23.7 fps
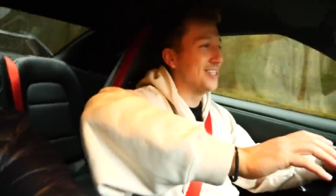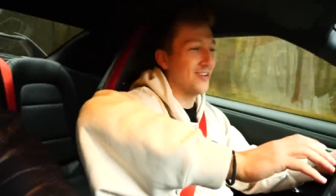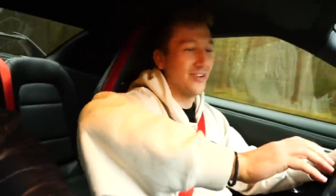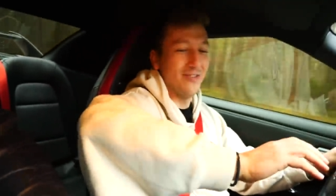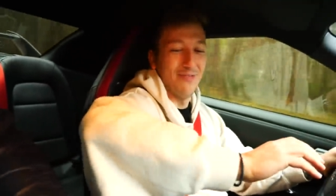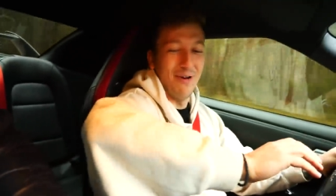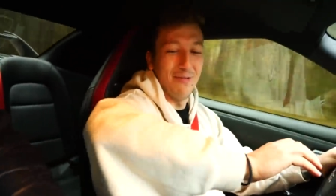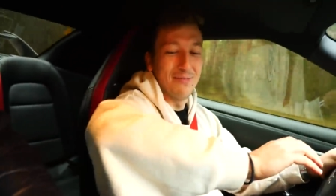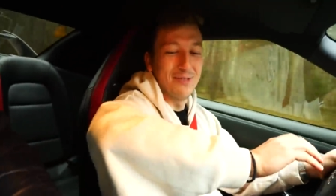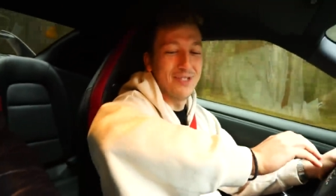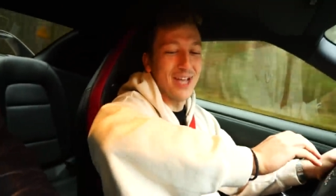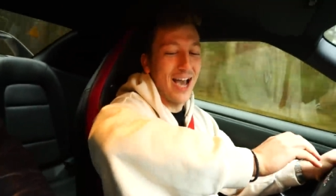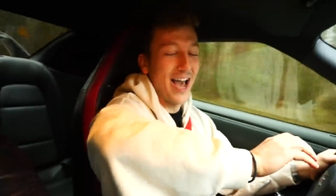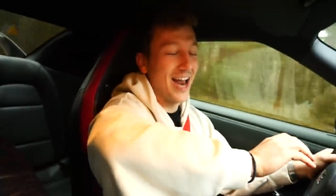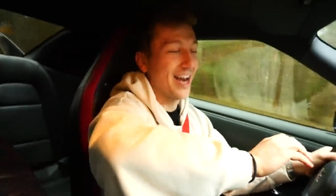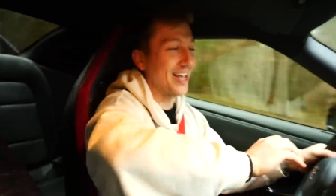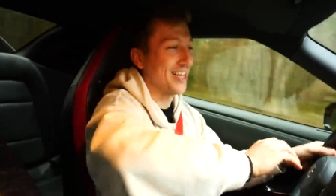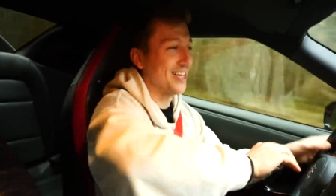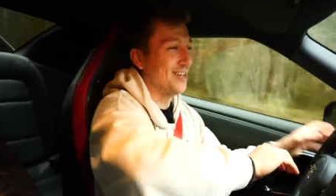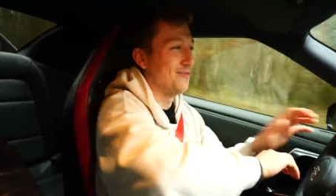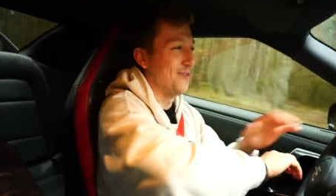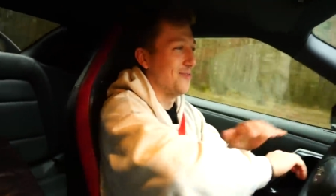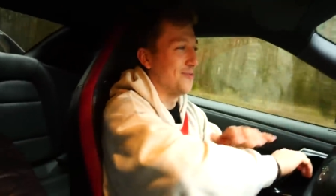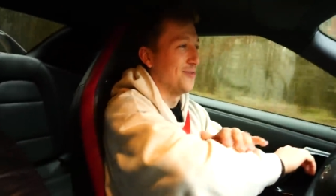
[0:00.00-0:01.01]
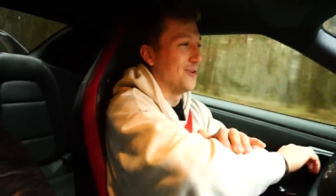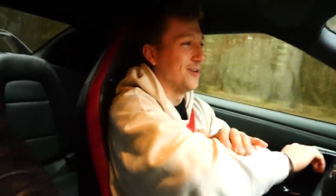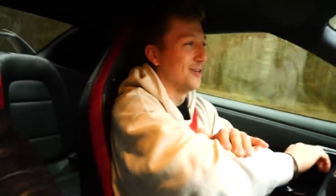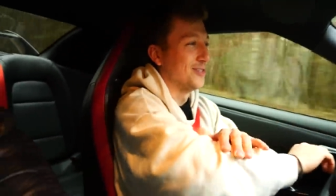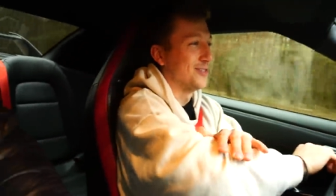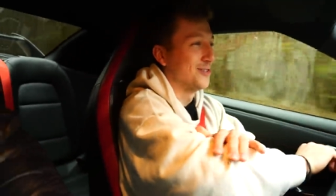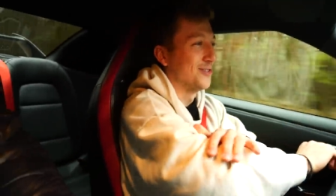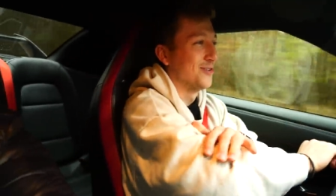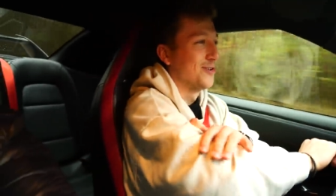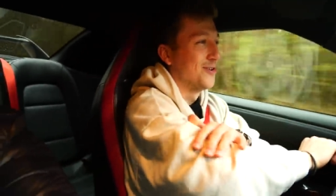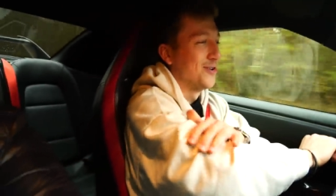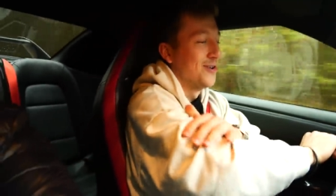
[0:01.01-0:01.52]
tego, mam ciarki po
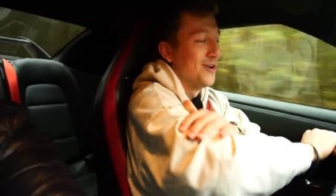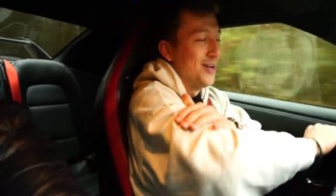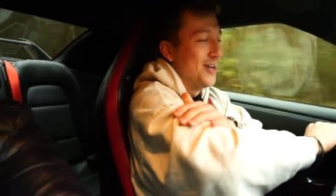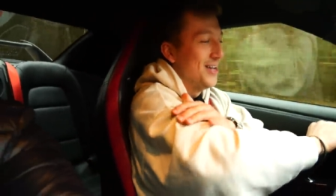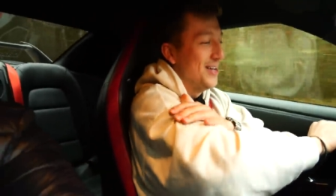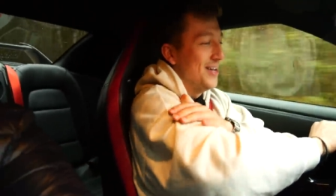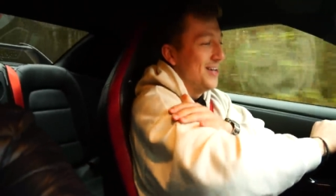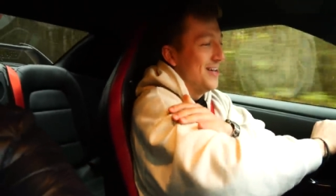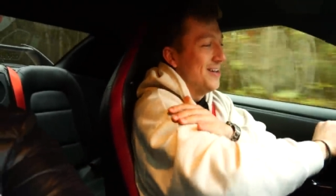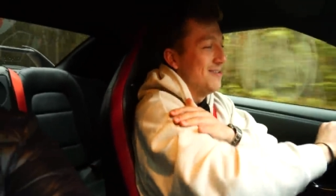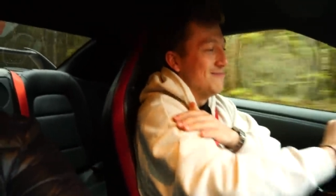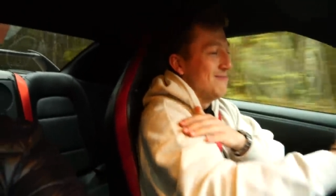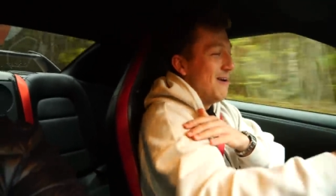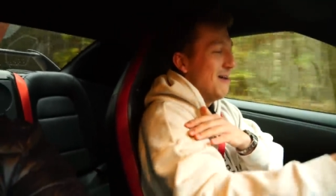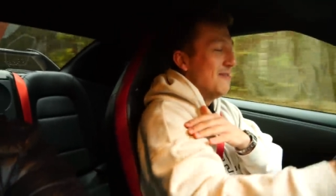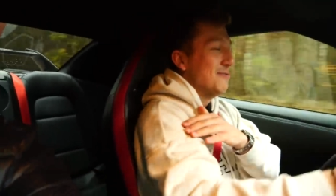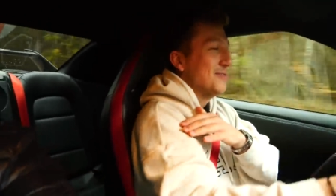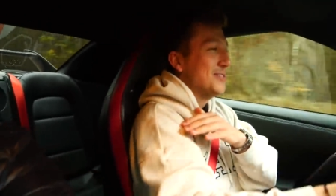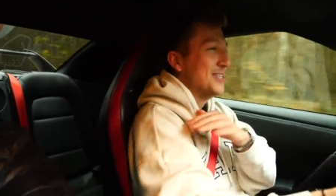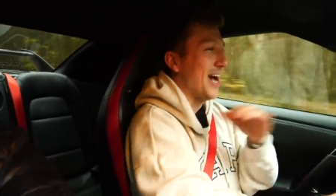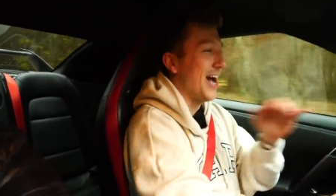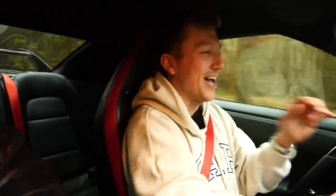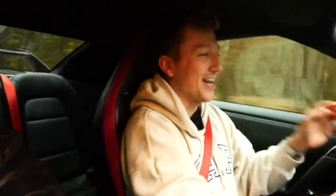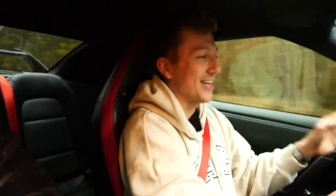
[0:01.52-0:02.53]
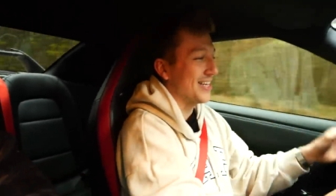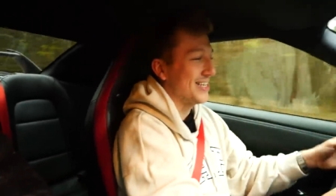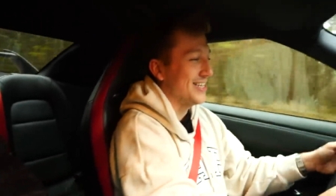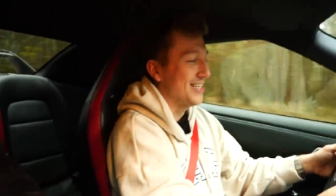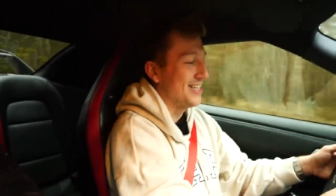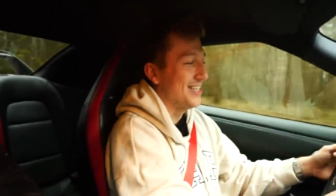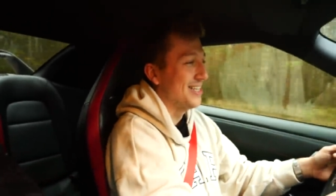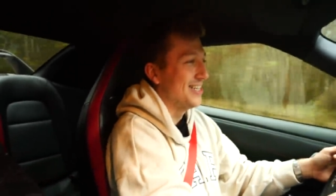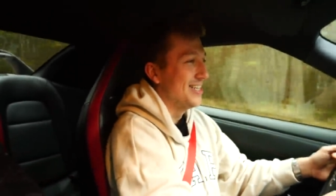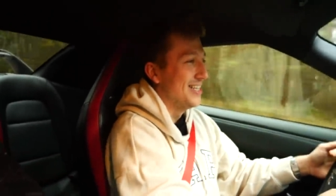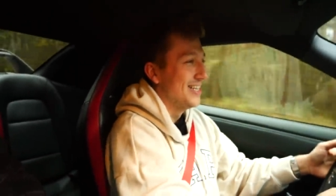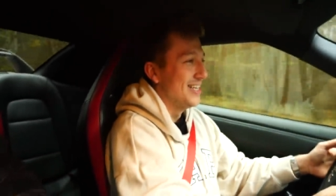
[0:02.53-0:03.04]
prostu. Mam
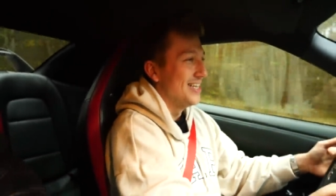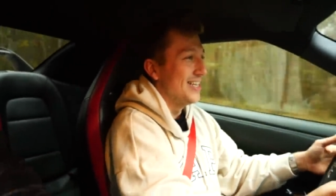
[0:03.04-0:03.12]
ciarki.